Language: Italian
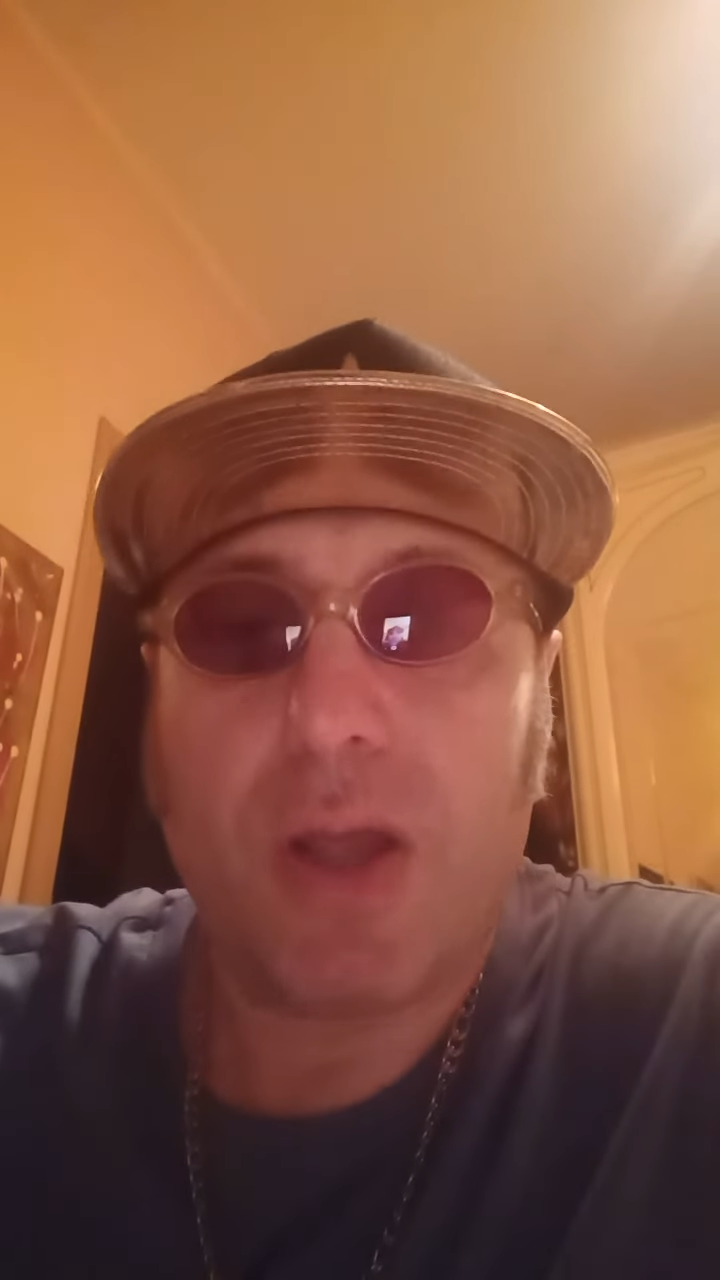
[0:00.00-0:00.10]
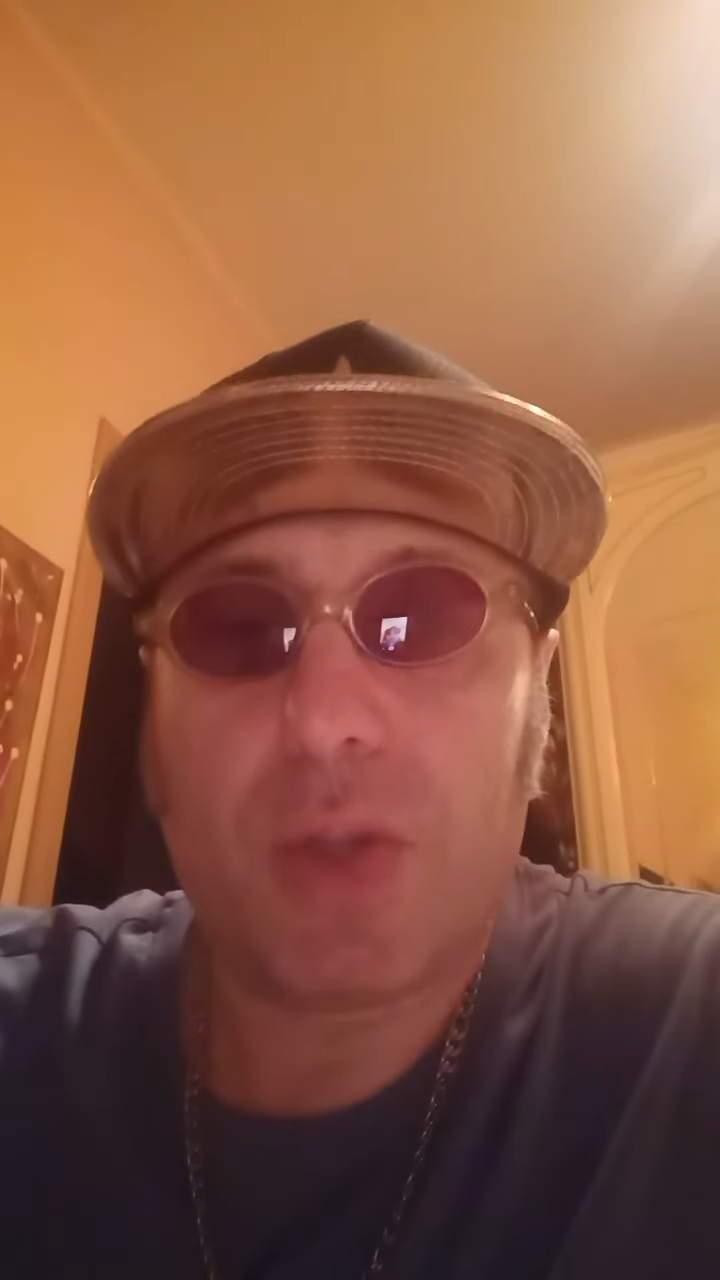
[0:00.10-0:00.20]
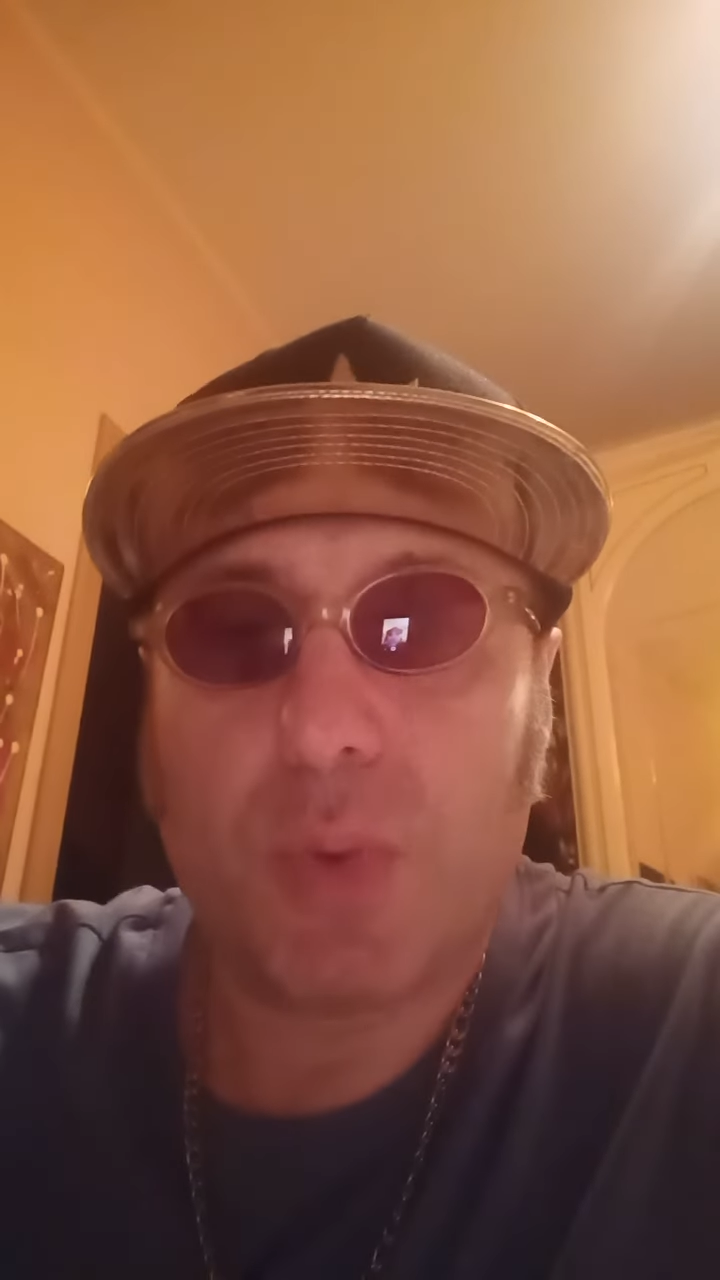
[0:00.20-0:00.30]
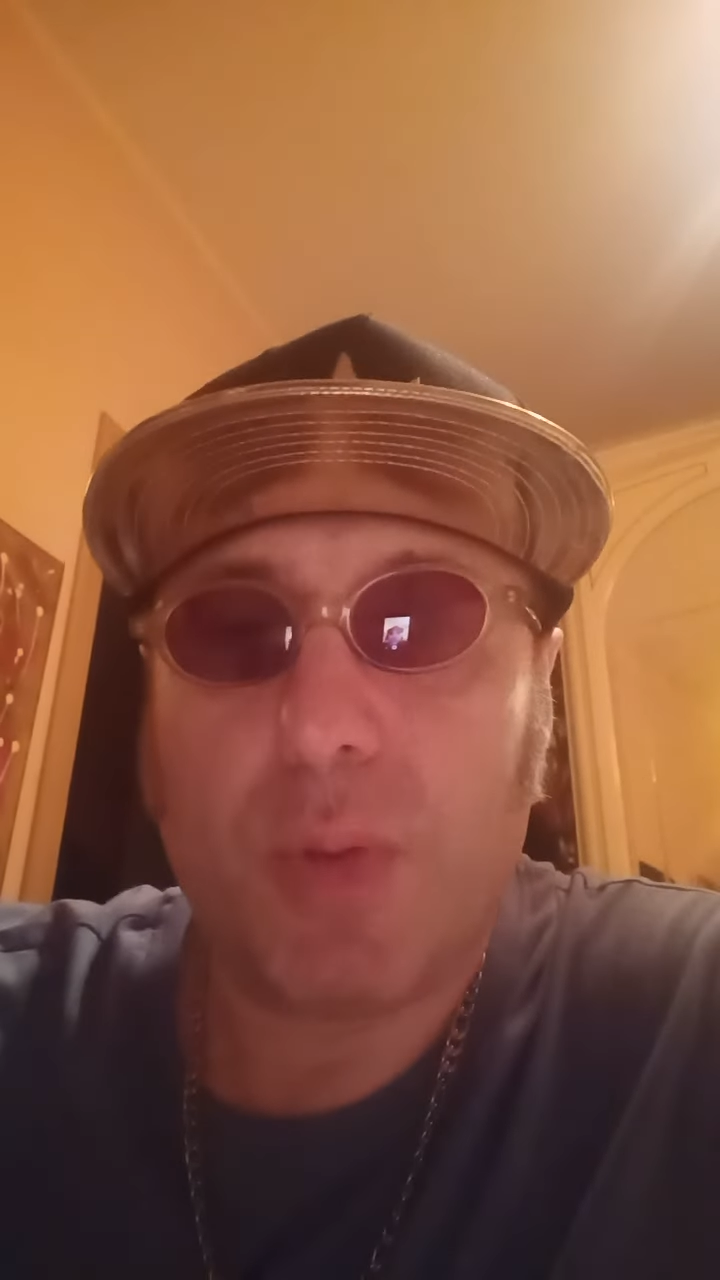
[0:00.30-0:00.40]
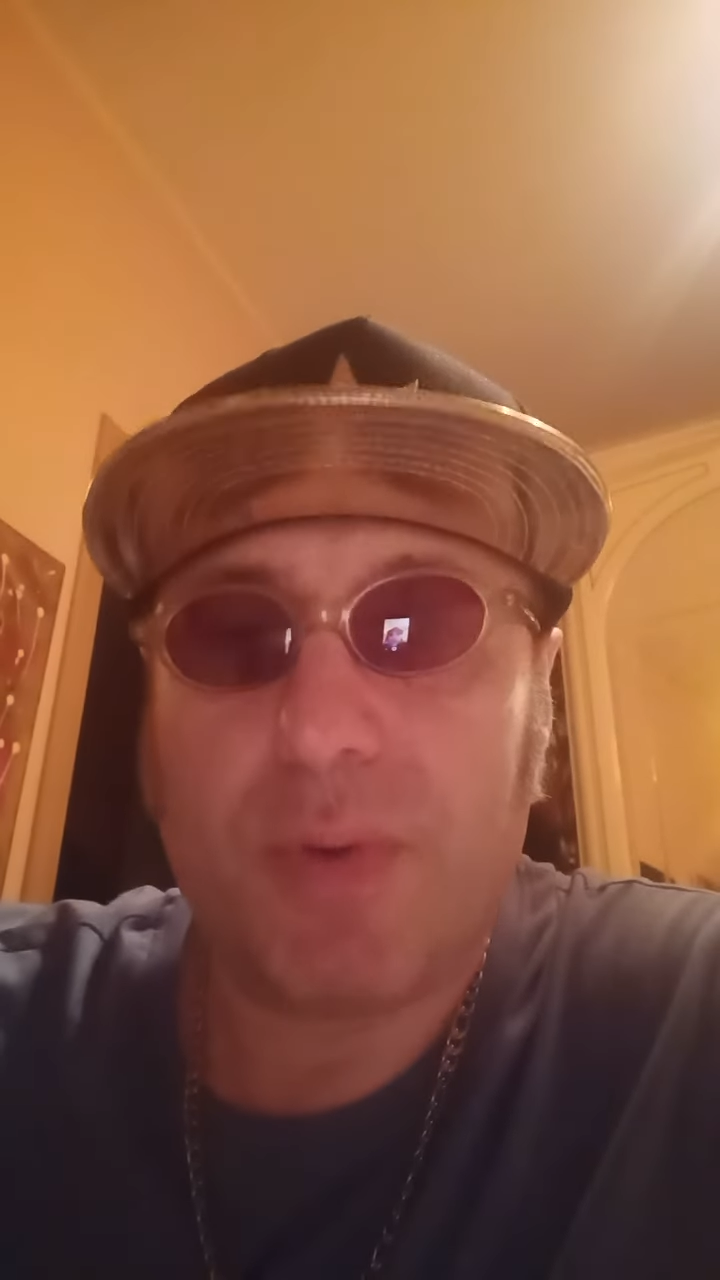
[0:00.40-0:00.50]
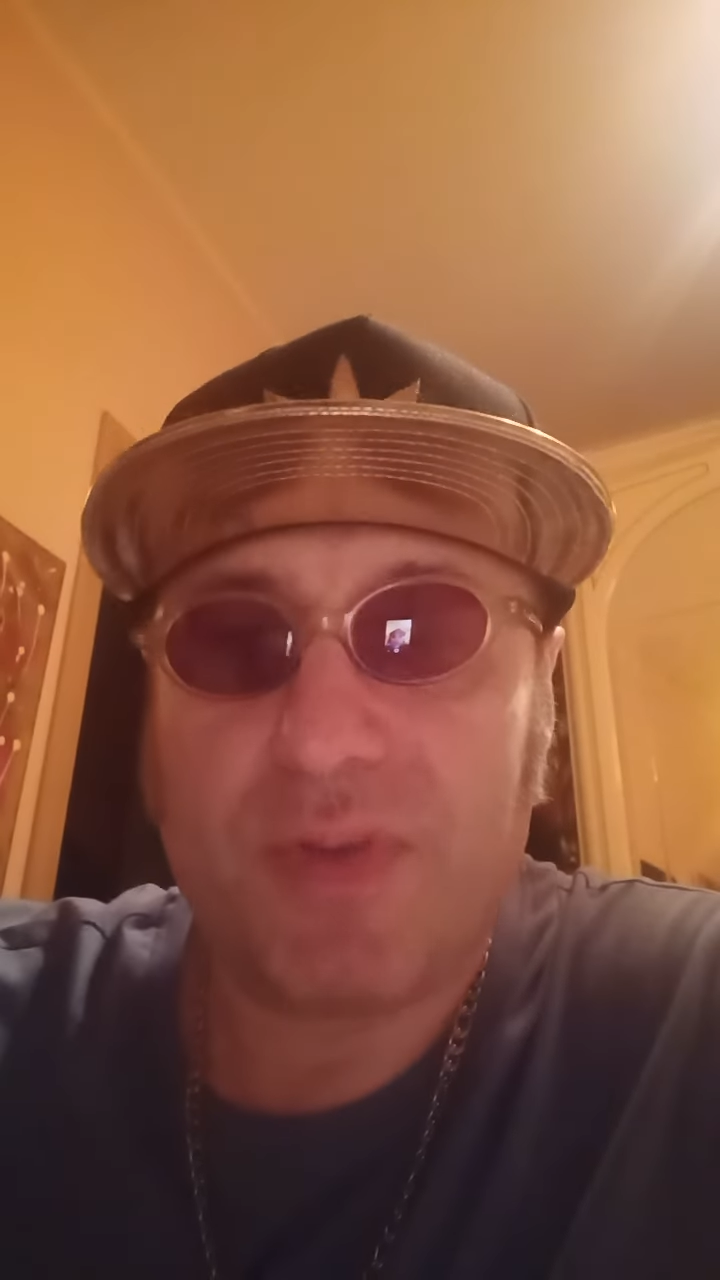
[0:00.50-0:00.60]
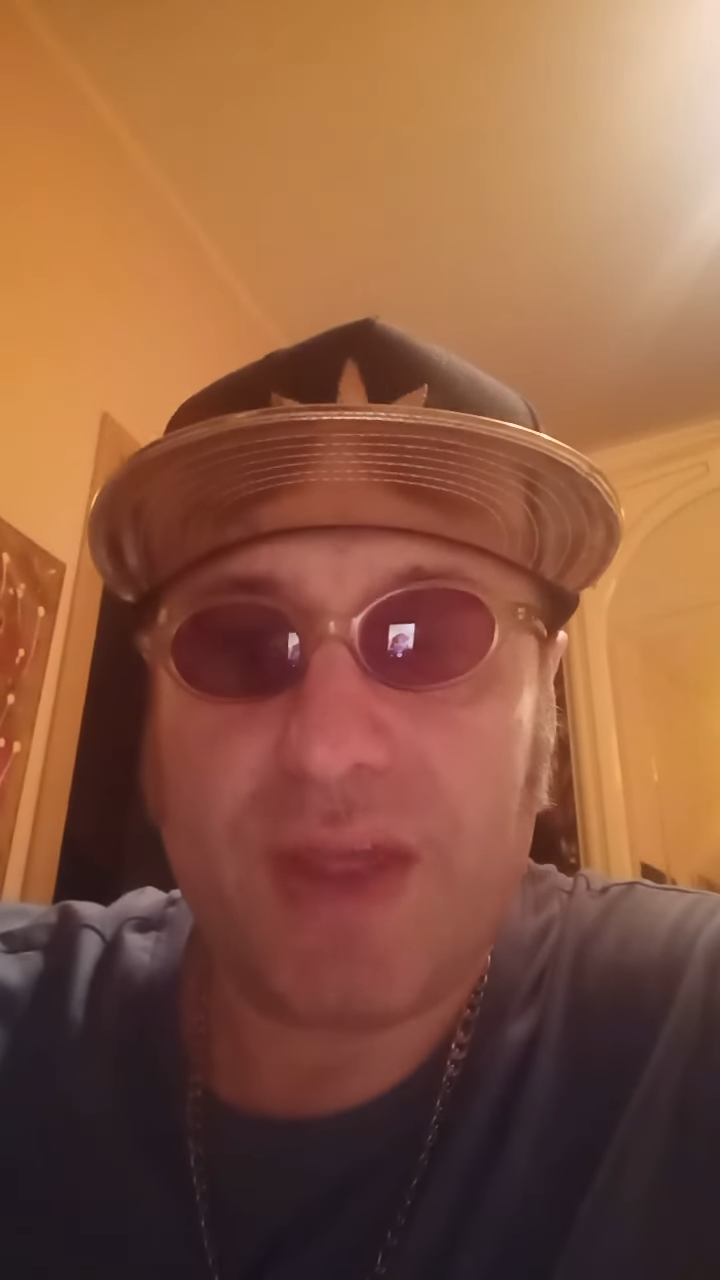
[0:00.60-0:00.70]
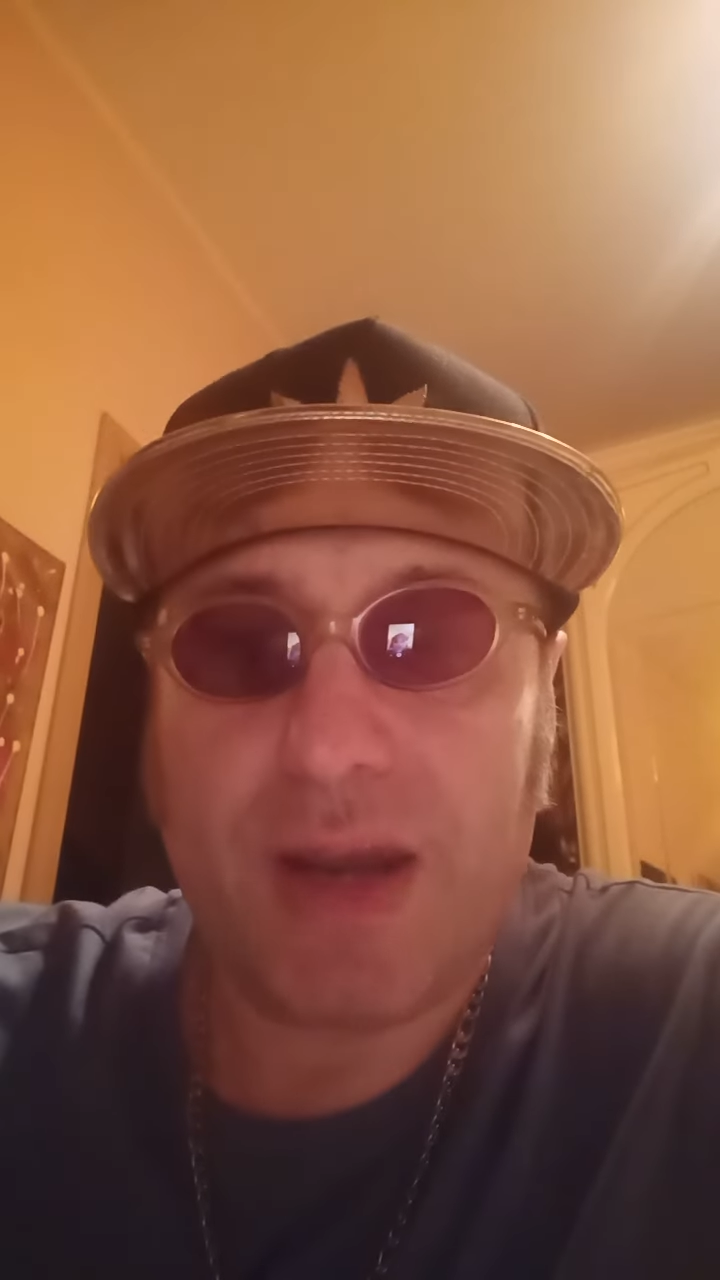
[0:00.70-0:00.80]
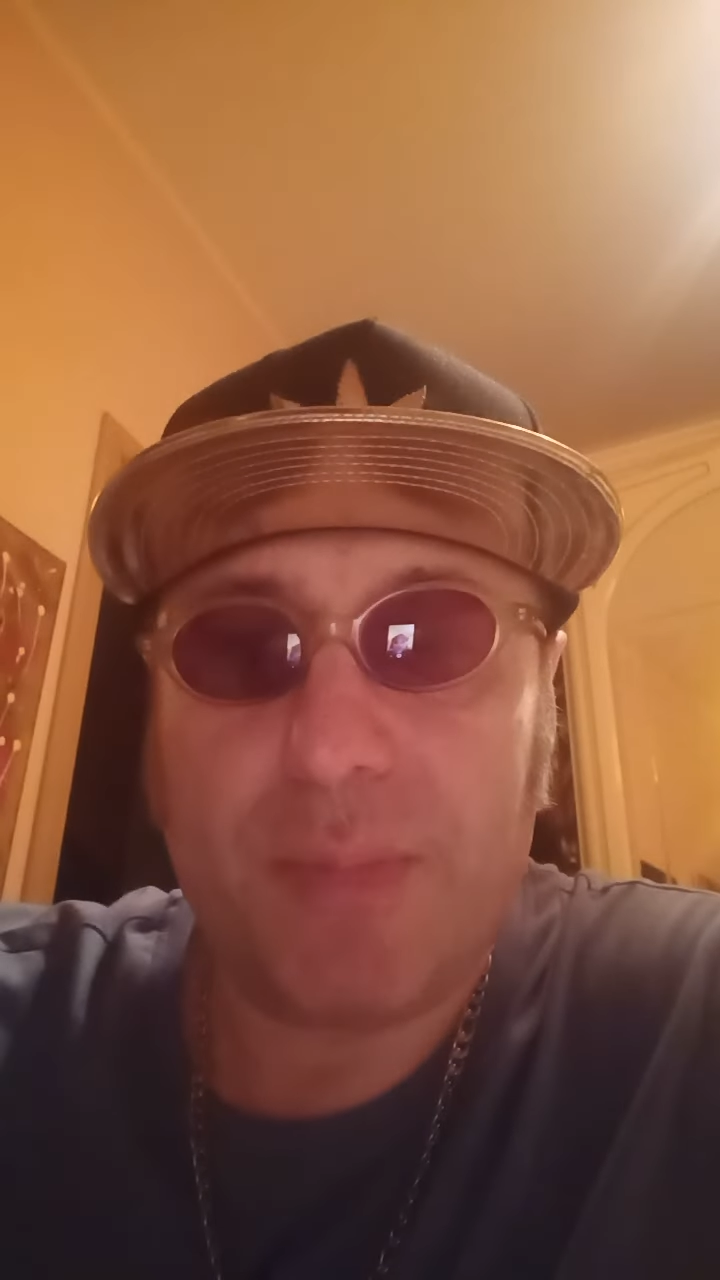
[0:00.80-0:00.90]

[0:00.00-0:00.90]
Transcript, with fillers: quando vuoi apprezzare la